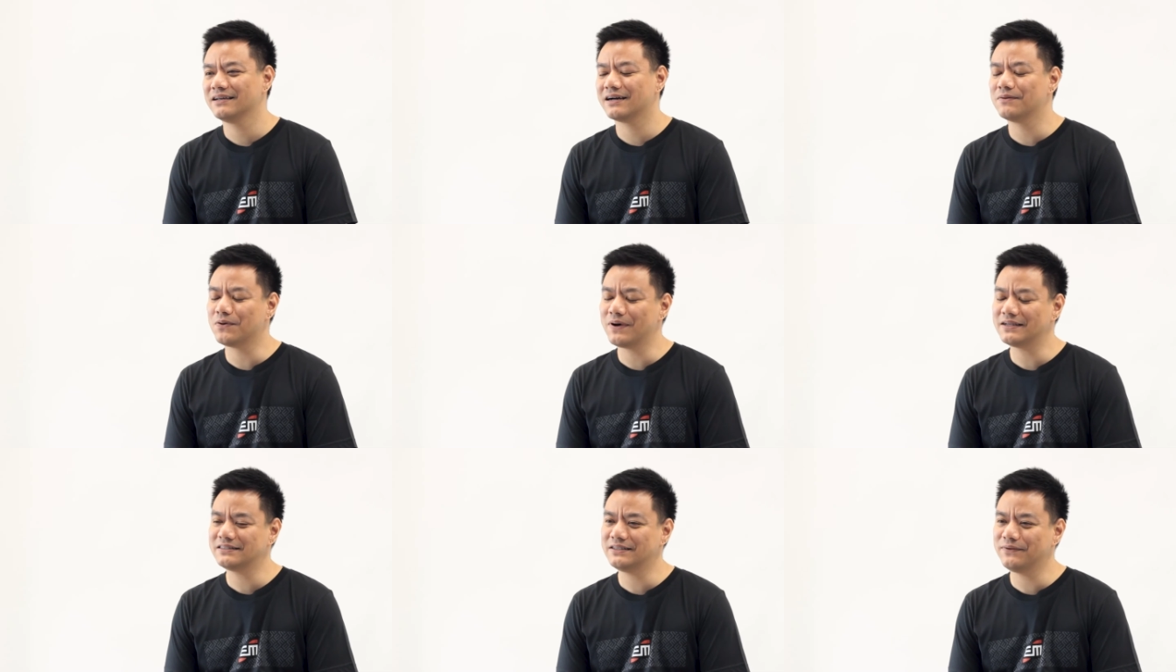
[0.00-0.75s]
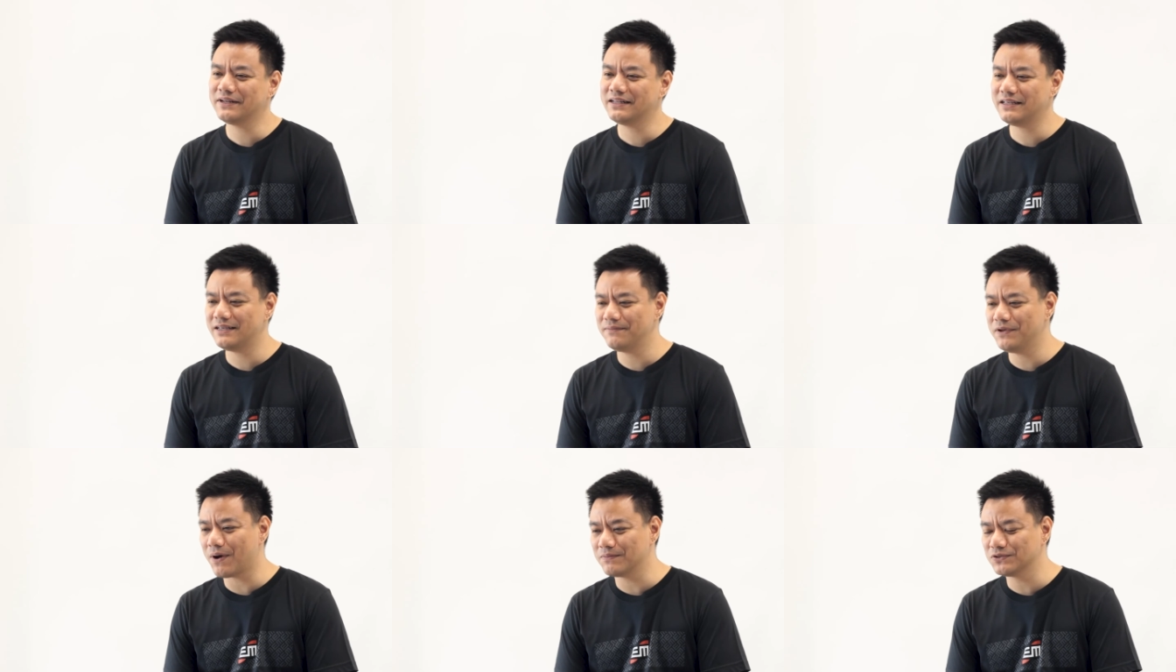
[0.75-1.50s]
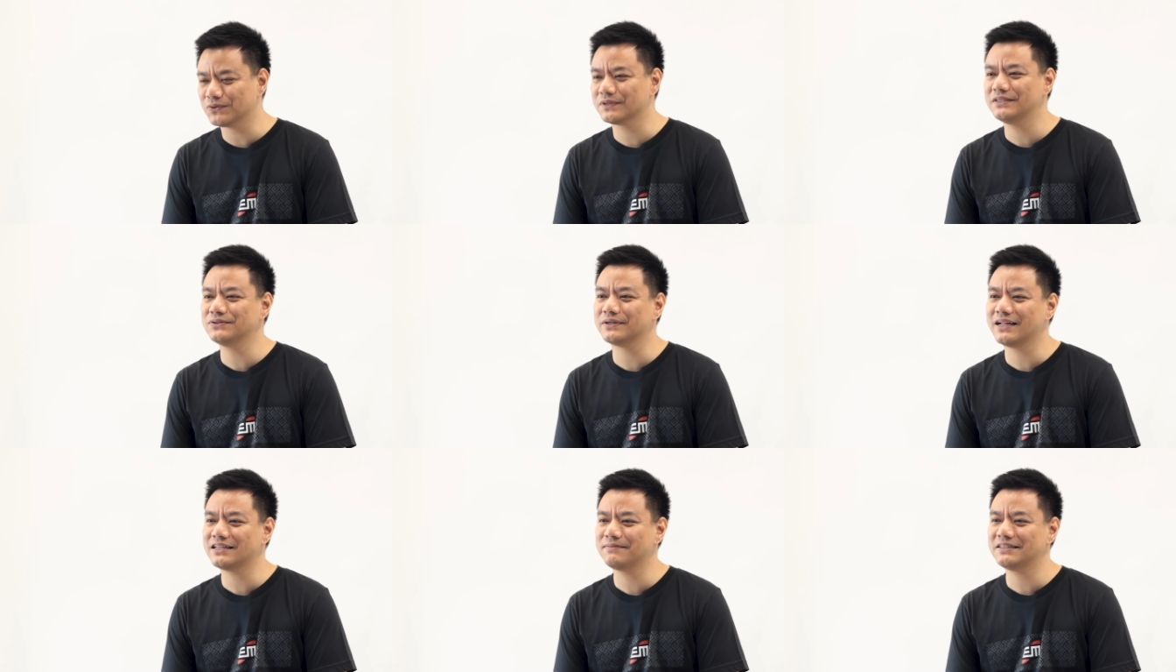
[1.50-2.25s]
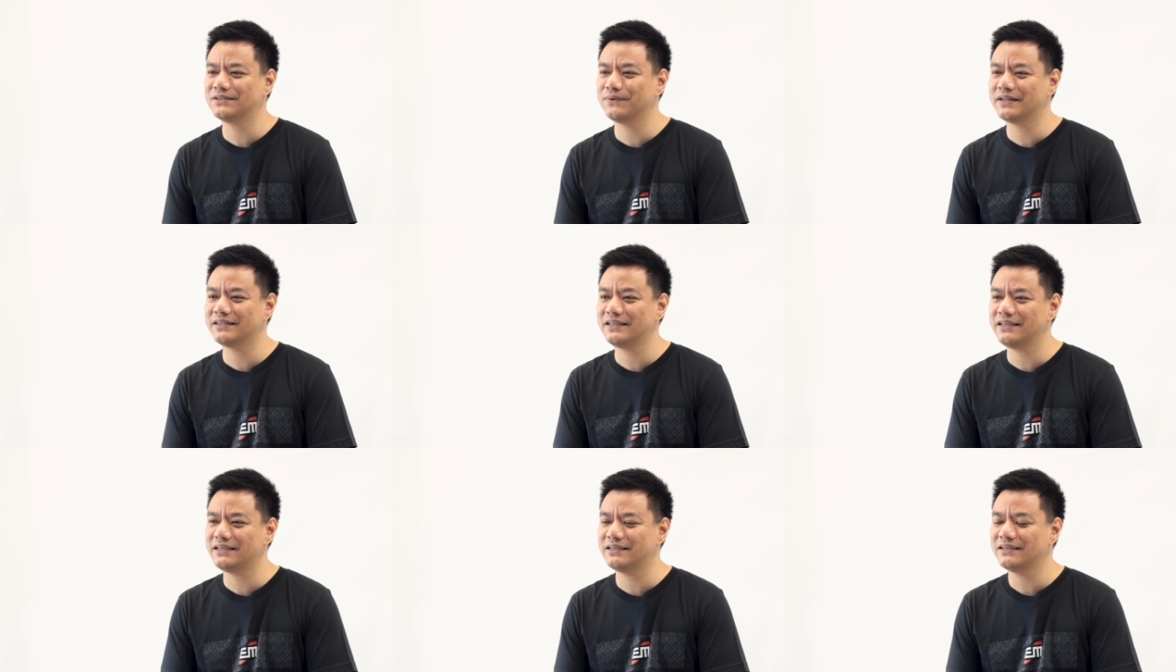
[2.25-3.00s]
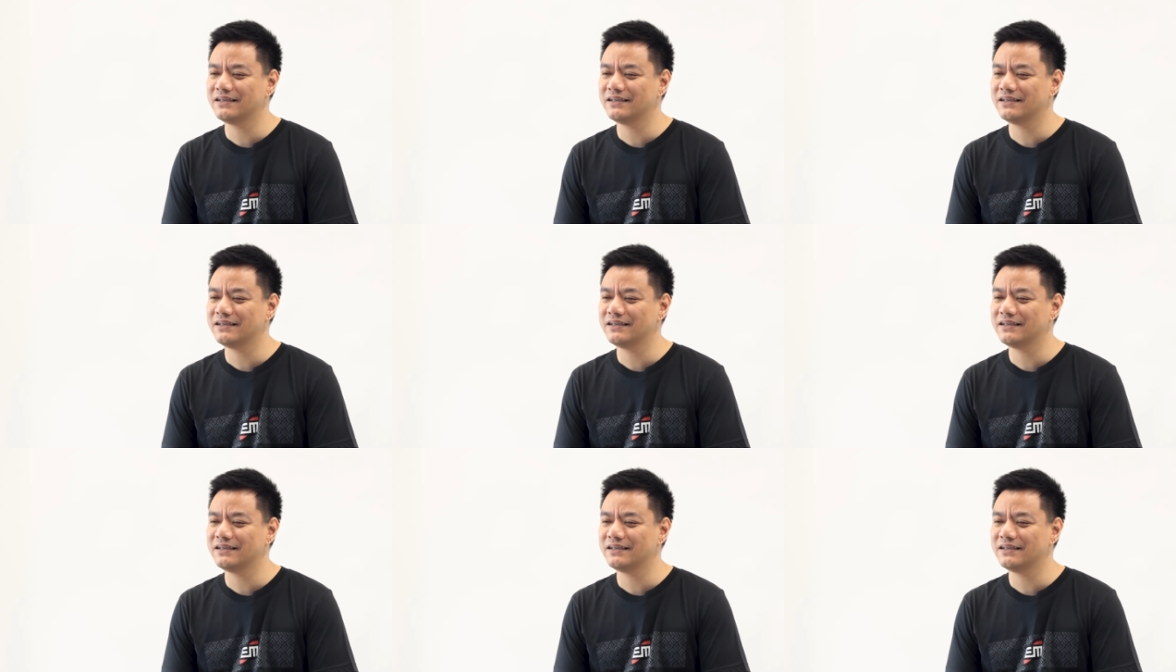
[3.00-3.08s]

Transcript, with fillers: เขาบอกว่าชีวิตที่มีความสุขที่สุดน่าจะเป็นชีวิตที่